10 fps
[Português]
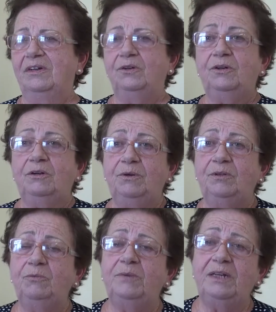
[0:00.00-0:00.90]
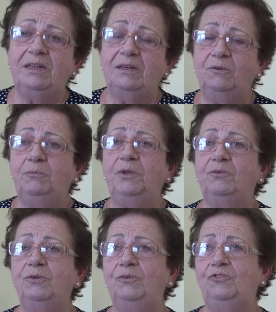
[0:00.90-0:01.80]
eu não aguento mais a Núbia,
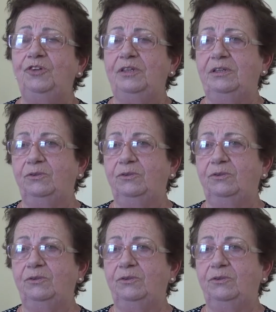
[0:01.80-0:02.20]
todo dia